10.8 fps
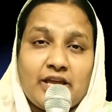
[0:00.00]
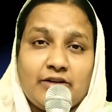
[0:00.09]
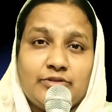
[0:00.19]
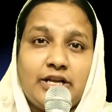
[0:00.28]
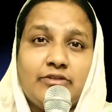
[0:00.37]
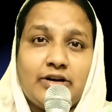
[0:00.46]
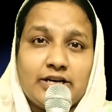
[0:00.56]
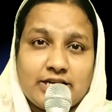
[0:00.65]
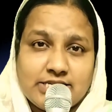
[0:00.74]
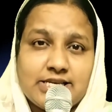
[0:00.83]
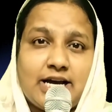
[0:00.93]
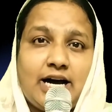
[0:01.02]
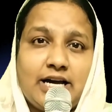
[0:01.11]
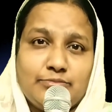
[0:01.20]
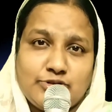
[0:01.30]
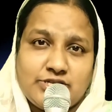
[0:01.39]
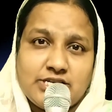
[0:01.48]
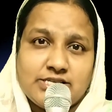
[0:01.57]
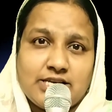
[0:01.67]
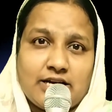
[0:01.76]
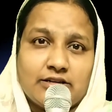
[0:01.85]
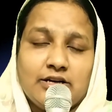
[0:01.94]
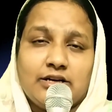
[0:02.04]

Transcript: దేవుడే వారికి సహాయము చేశారు